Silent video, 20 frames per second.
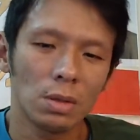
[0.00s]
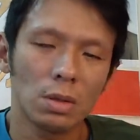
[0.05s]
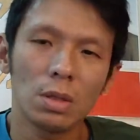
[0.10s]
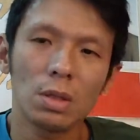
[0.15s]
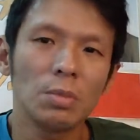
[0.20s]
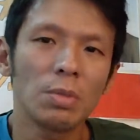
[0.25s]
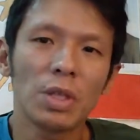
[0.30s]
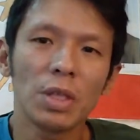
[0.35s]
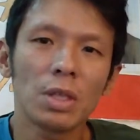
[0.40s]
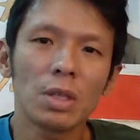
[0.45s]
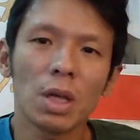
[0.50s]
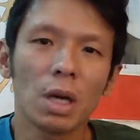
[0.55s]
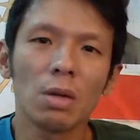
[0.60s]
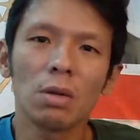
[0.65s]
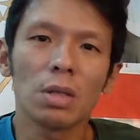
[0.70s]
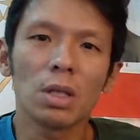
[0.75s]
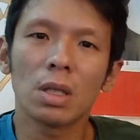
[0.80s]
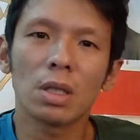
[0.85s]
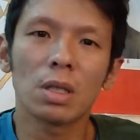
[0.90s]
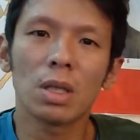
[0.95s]
这你每天
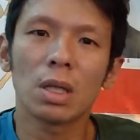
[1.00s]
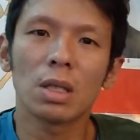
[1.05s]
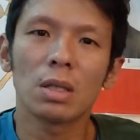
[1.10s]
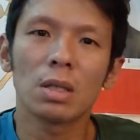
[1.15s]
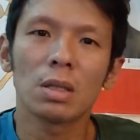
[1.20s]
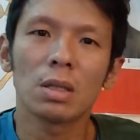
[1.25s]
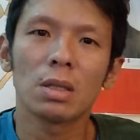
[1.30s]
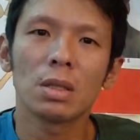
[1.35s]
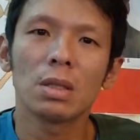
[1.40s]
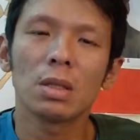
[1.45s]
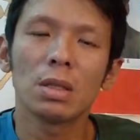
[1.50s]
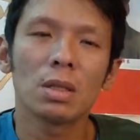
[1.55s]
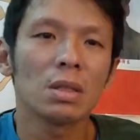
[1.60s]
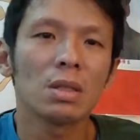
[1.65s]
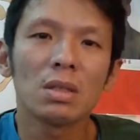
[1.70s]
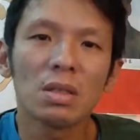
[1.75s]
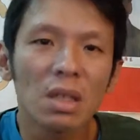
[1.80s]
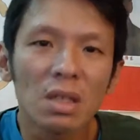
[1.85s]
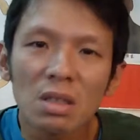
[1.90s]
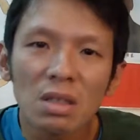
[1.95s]
讨论那个，
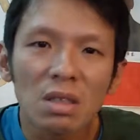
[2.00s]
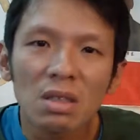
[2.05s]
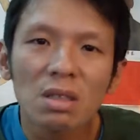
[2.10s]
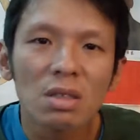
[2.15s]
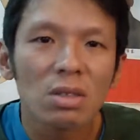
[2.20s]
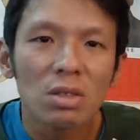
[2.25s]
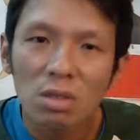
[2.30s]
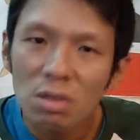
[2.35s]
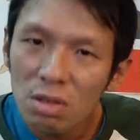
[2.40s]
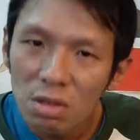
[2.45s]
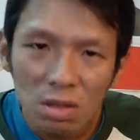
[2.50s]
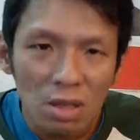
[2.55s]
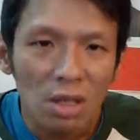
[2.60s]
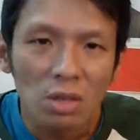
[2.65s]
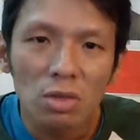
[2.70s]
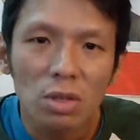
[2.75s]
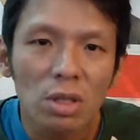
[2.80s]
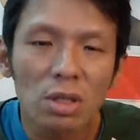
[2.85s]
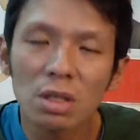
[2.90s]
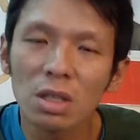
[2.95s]
人家听了只
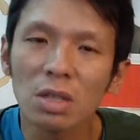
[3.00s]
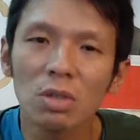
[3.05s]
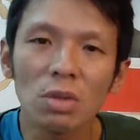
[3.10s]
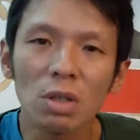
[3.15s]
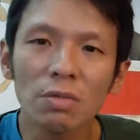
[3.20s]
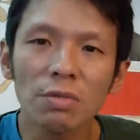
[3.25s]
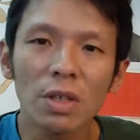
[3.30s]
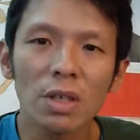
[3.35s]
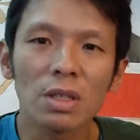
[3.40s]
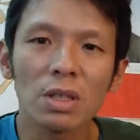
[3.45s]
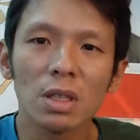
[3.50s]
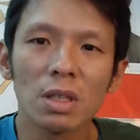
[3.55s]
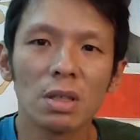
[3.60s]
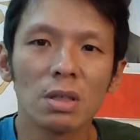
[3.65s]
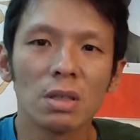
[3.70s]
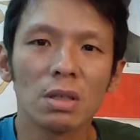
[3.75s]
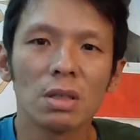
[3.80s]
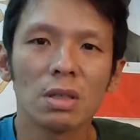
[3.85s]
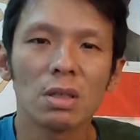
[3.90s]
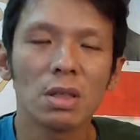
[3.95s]
想去钱庄放
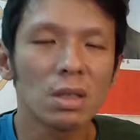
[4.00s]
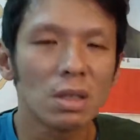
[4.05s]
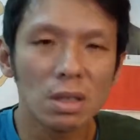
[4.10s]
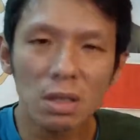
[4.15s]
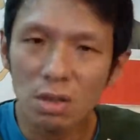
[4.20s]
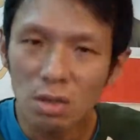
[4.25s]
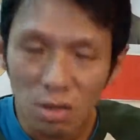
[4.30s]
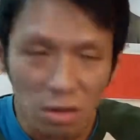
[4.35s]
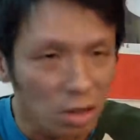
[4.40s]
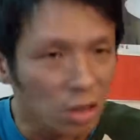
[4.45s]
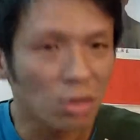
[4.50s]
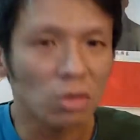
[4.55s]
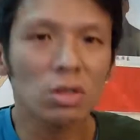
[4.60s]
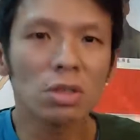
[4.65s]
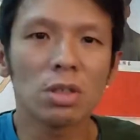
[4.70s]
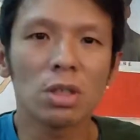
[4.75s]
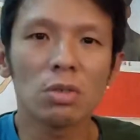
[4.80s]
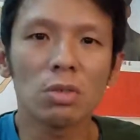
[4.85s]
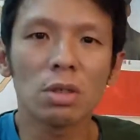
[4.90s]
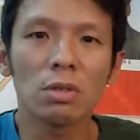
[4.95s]
钱了，人家听了就想
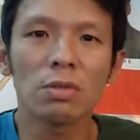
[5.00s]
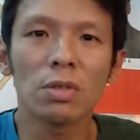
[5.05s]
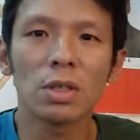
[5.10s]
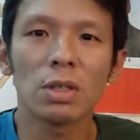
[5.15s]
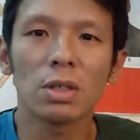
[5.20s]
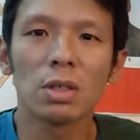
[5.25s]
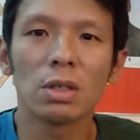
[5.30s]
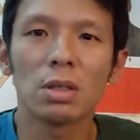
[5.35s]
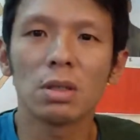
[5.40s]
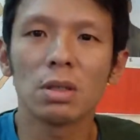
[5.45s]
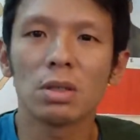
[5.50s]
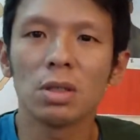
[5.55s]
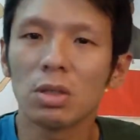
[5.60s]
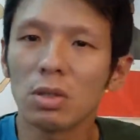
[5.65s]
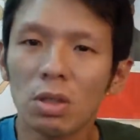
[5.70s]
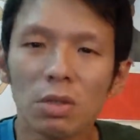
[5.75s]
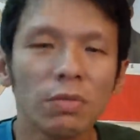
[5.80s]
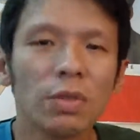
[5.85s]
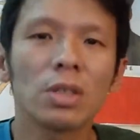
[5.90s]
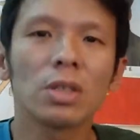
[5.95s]
去钱庄放钱，
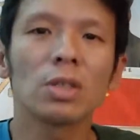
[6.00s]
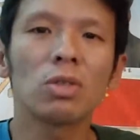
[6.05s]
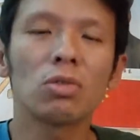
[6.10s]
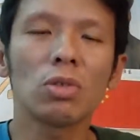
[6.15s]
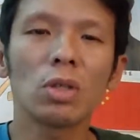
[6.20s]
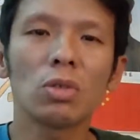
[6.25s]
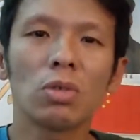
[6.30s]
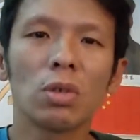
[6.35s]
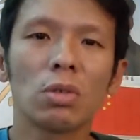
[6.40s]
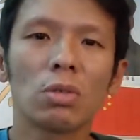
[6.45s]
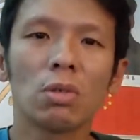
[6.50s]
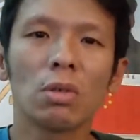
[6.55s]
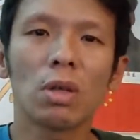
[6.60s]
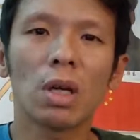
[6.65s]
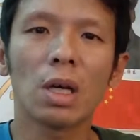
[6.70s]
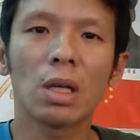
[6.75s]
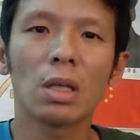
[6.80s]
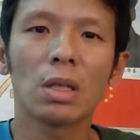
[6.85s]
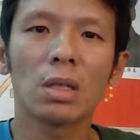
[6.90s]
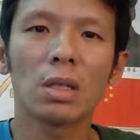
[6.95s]
钱庄放钱赚最
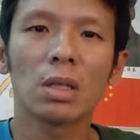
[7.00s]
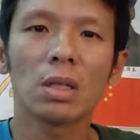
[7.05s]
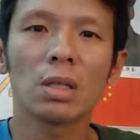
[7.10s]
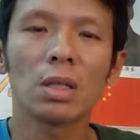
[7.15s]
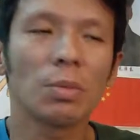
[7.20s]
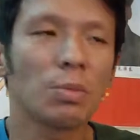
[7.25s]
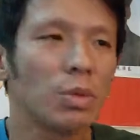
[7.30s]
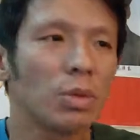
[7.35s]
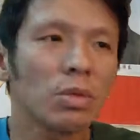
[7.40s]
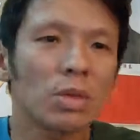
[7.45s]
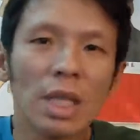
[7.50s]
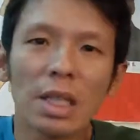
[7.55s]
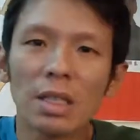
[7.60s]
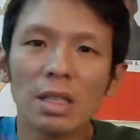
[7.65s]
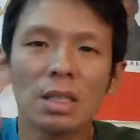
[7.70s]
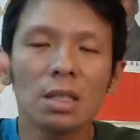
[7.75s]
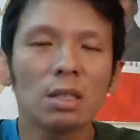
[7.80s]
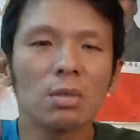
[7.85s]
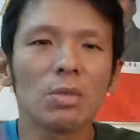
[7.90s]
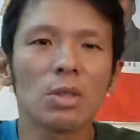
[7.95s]
多了，也不用担
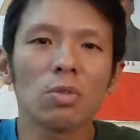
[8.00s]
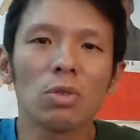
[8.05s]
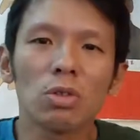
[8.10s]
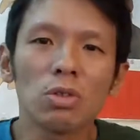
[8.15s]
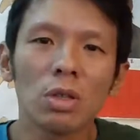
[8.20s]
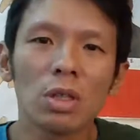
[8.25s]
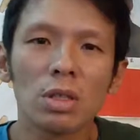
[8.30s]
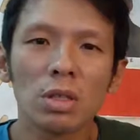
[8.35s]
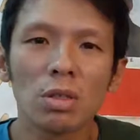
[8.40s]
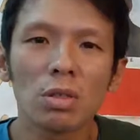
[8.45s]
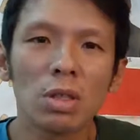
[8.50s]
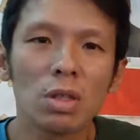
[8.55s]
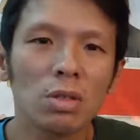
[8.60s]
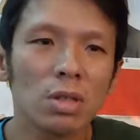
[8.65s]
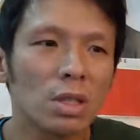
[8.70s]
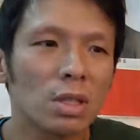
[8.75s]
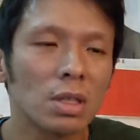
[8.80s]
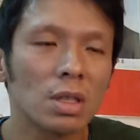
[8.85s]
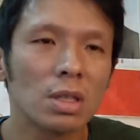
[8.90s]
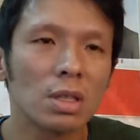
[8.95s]
心什么我退休以
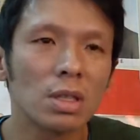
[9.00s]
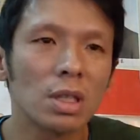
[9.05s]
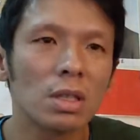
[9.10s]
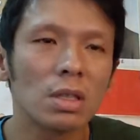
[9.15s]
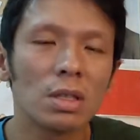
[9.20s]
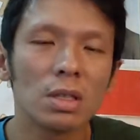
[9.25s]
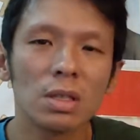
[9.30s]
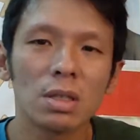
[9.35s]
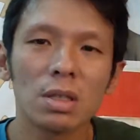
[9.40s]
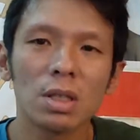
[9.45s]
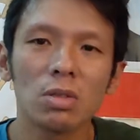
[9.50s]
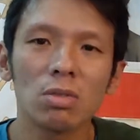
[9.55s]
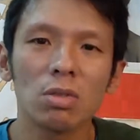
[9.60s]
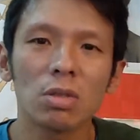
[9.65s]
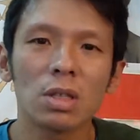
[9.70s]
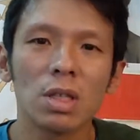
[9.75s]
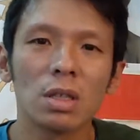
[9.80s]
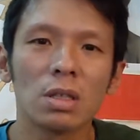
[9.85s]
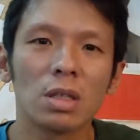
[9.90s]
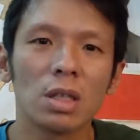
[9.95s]
后剩剩剩
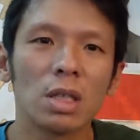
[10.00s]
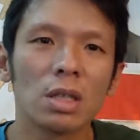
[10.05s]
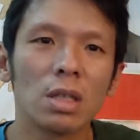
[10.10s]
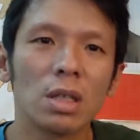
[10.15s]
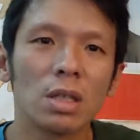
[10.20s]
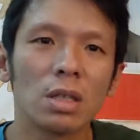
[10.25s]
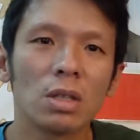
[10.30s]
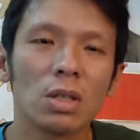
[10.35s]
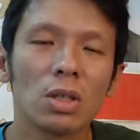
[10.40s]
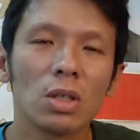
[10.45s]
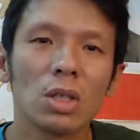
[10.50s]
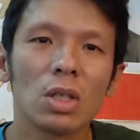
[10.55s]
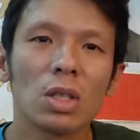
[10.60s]
多少钱了，